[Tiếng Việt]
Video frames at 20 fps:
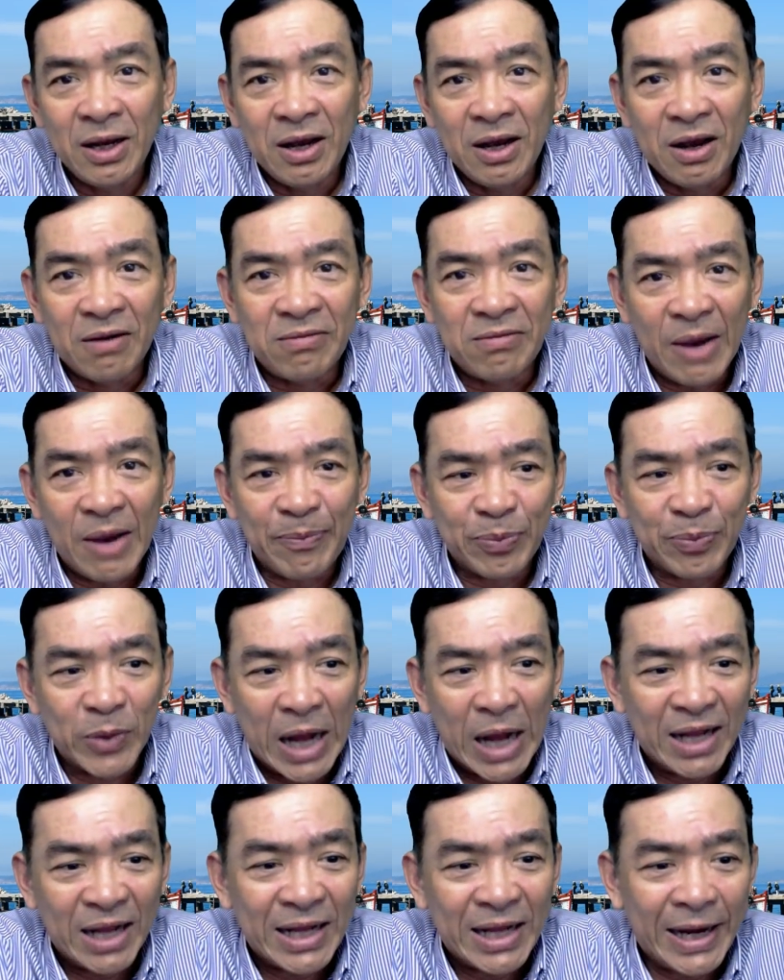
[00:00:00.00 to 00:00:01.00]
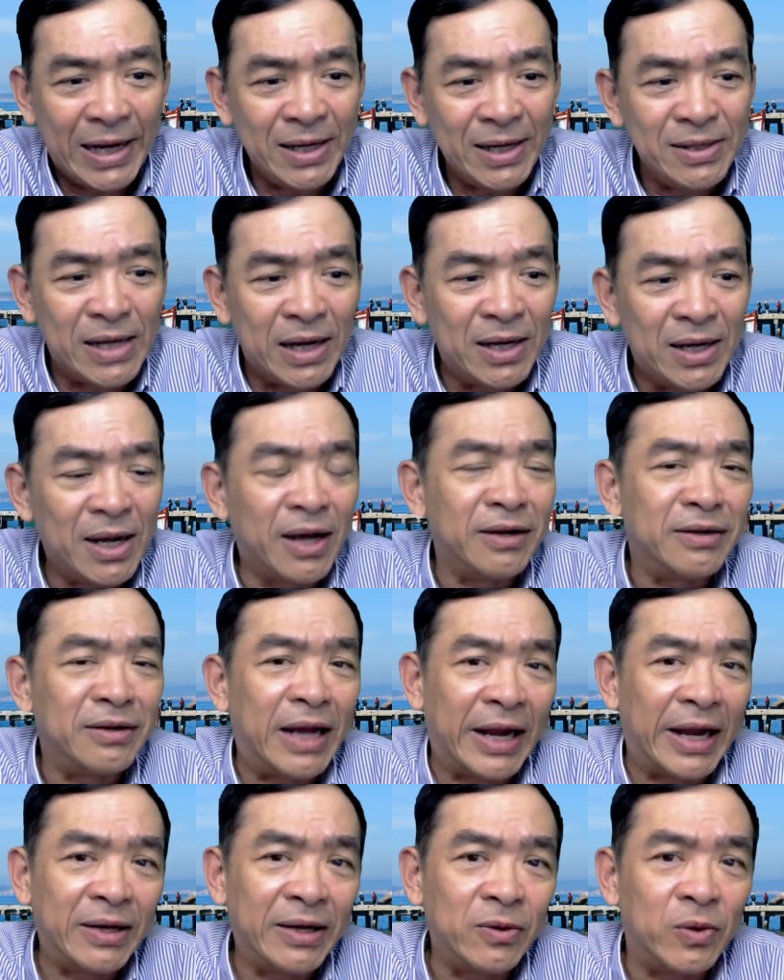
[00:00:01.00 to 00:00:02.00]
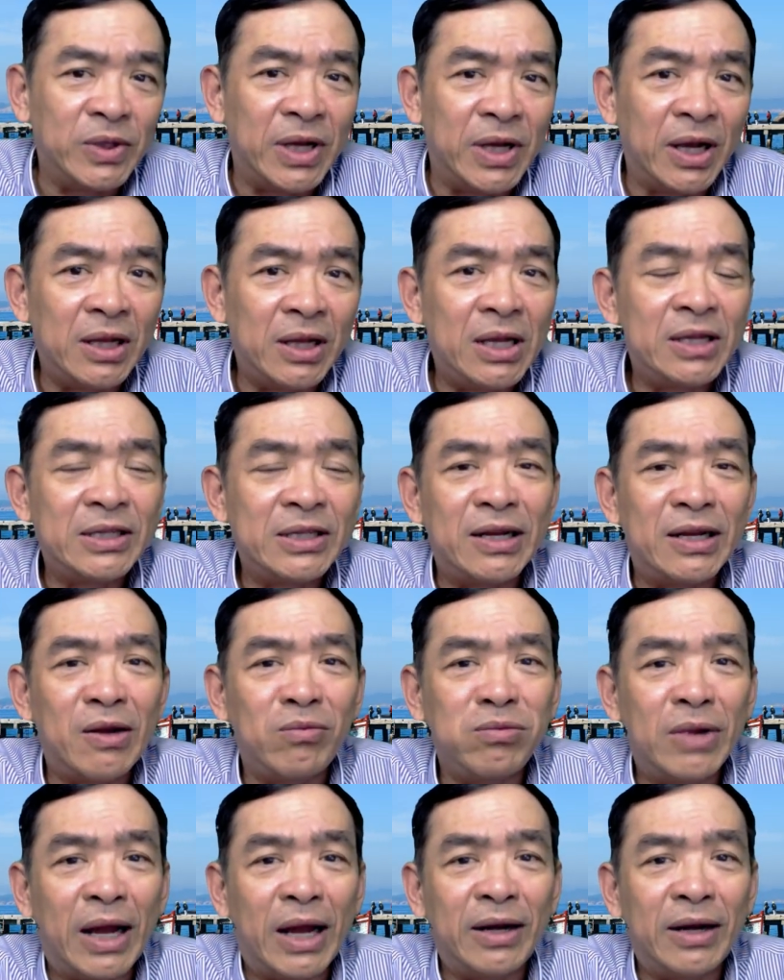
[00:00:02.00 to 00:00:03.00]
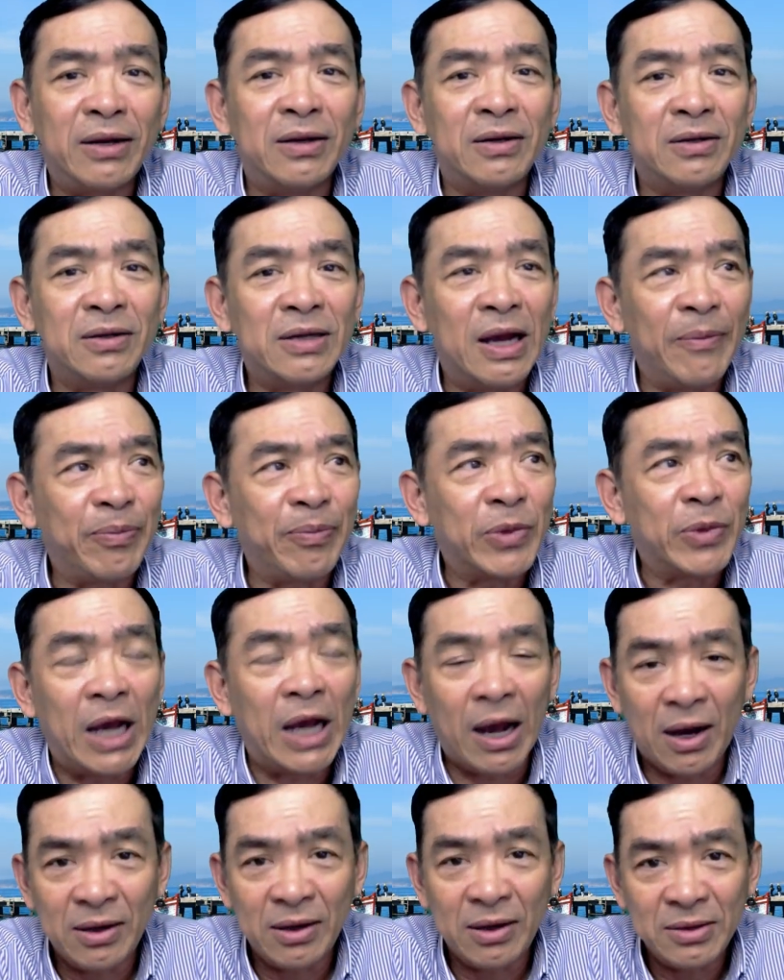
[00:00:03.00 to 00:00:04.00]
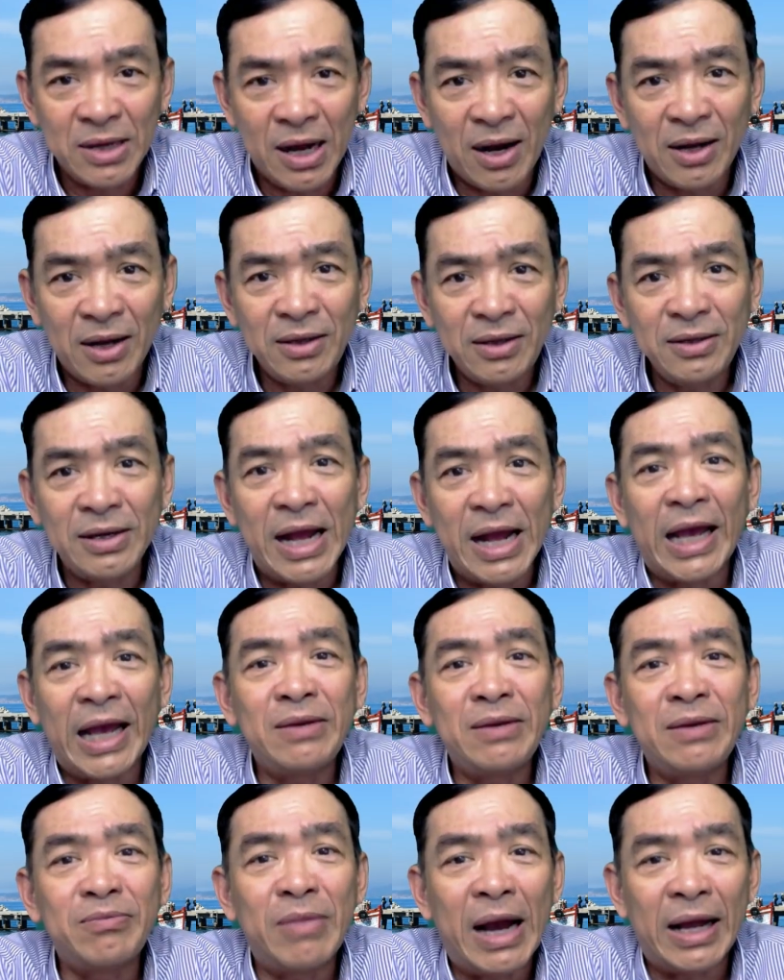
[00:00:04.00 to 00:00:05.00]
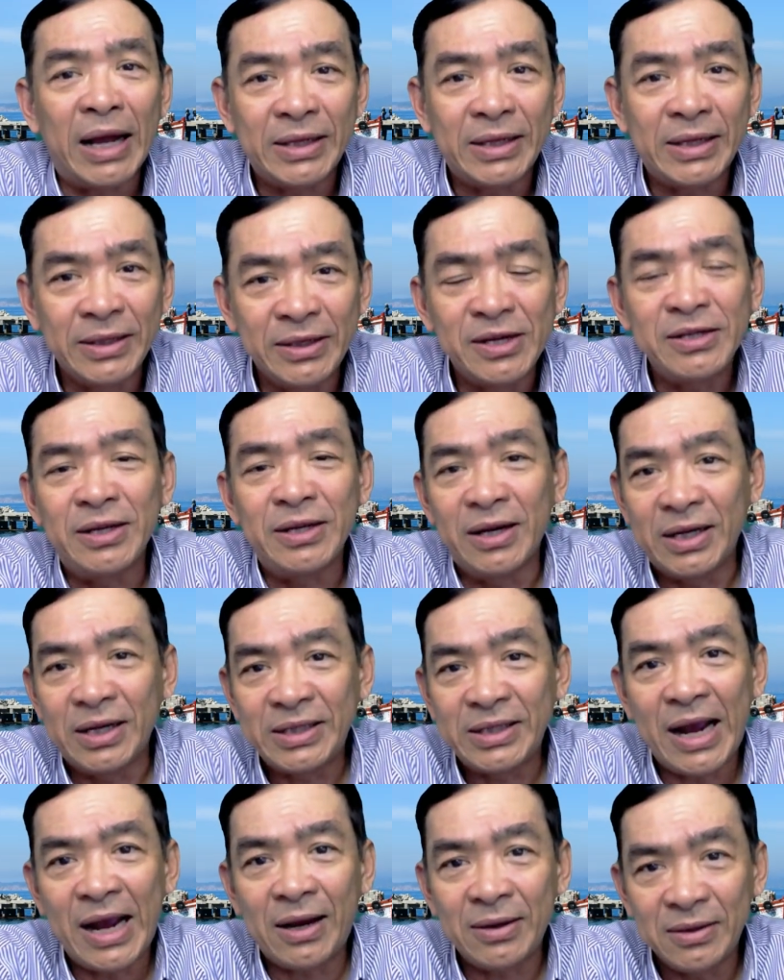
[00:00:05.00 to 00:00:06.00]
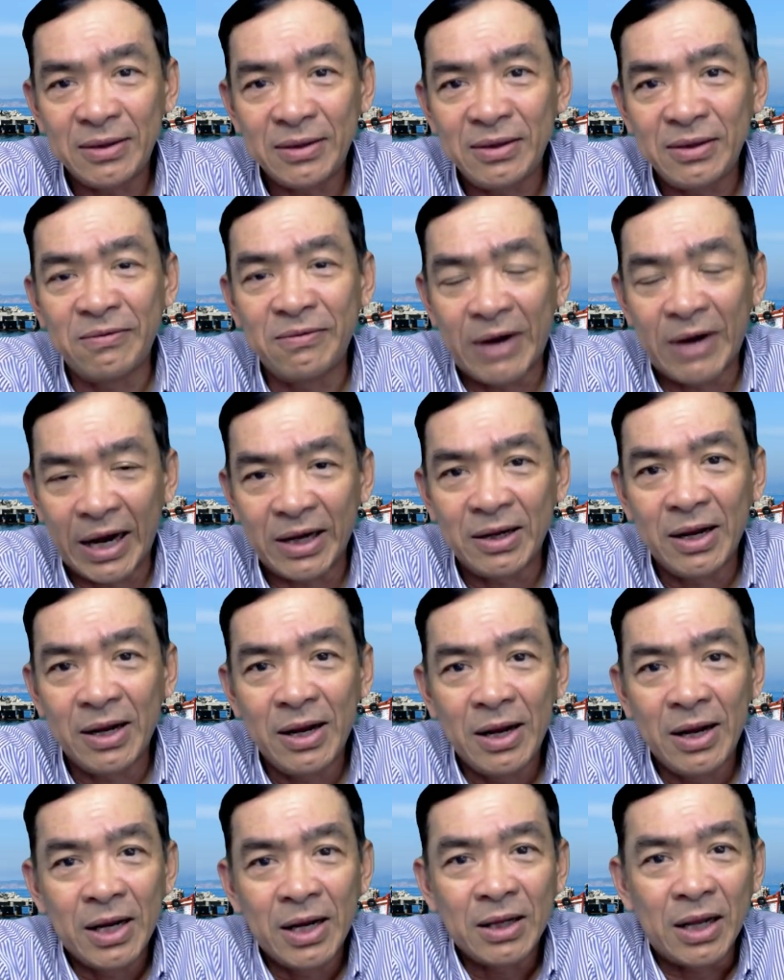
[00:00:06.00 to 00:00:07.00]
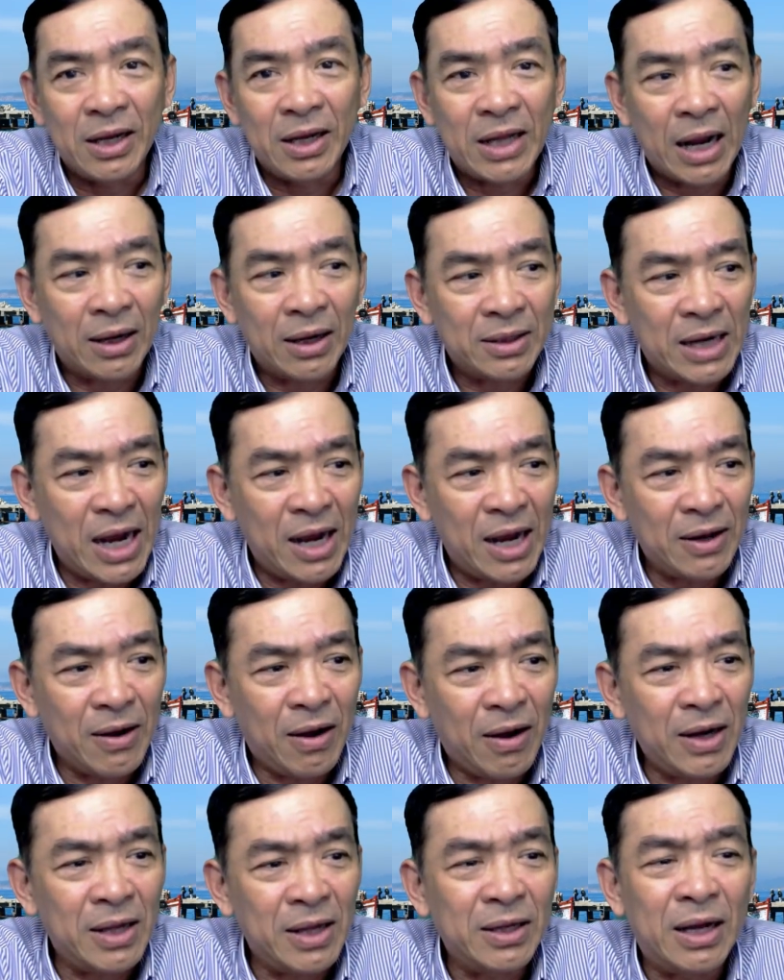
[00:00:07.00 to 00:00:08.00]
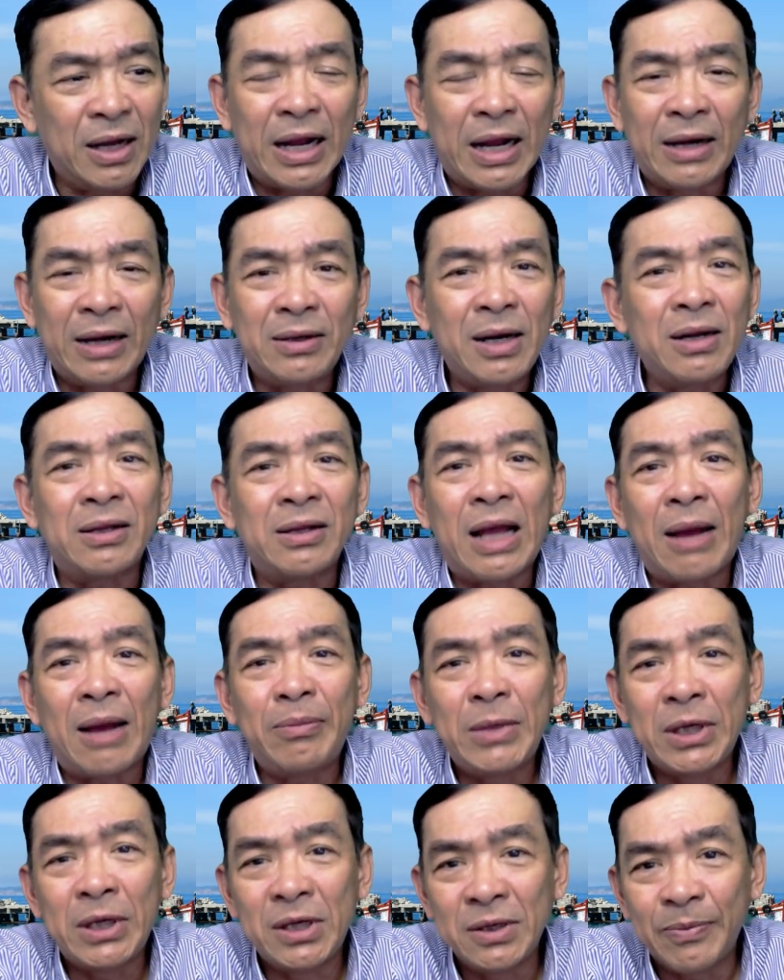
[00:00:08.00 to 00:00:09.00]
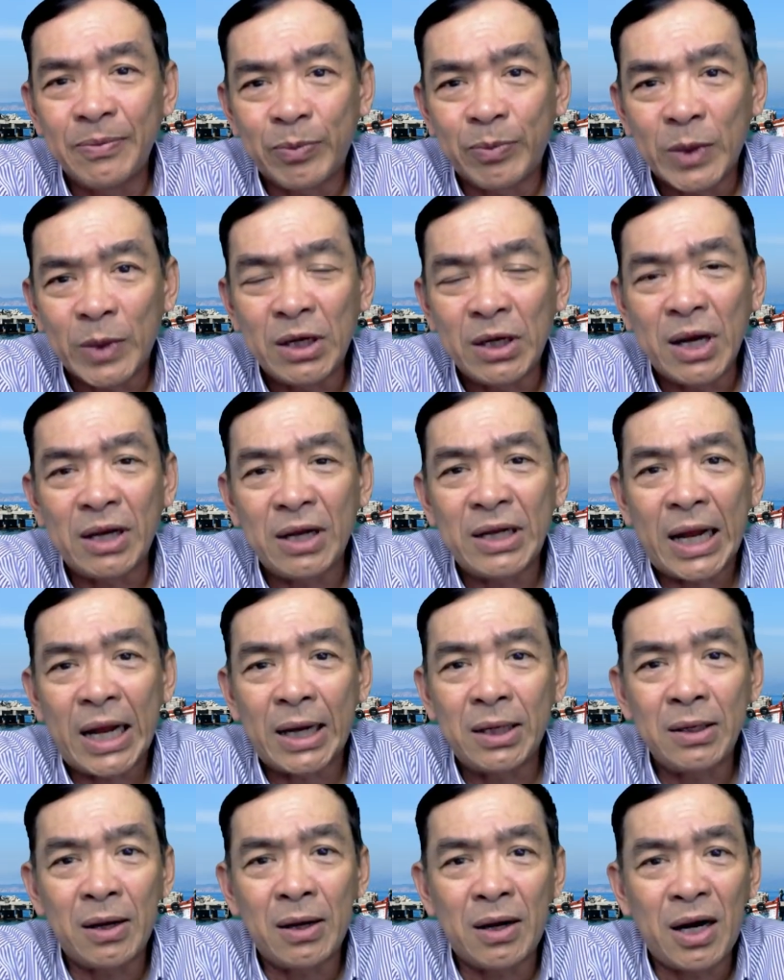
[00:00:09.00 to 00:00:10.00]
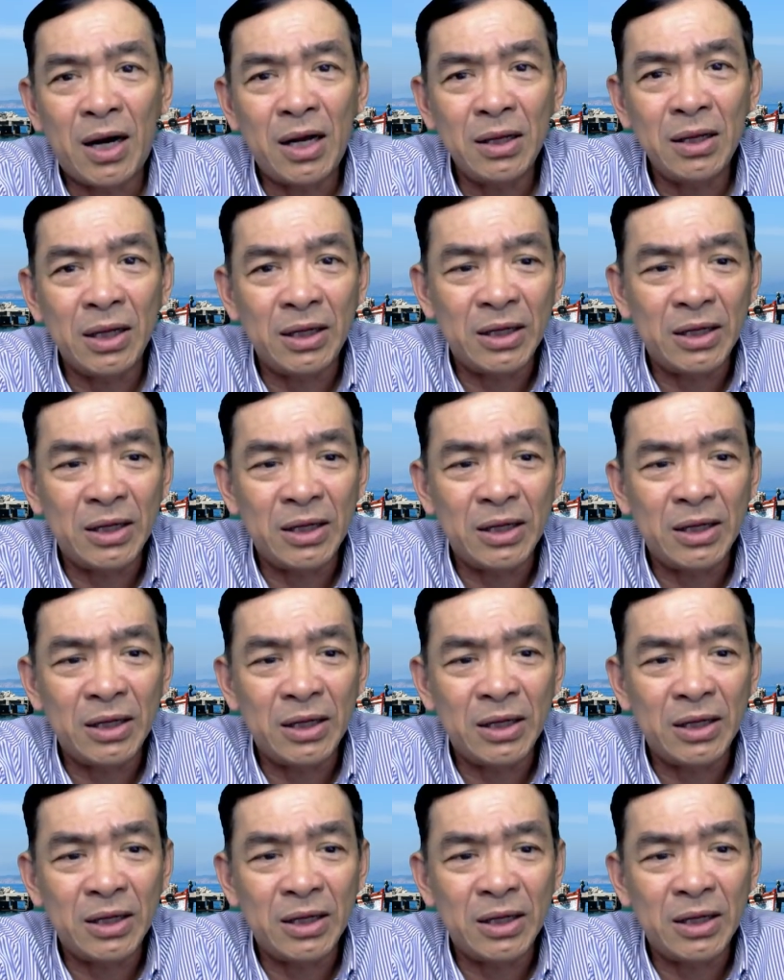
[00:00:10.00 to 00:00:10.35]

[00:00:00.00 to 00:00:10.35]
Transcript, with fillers: và đã thấy những cái hình ảnh của những cái chiếc xe đông lạnh được um, chở đến để mà chứa những cái xác như vậy thì thật ra đó là hình ảnh rất là thảm thương những hình ảnh đó thì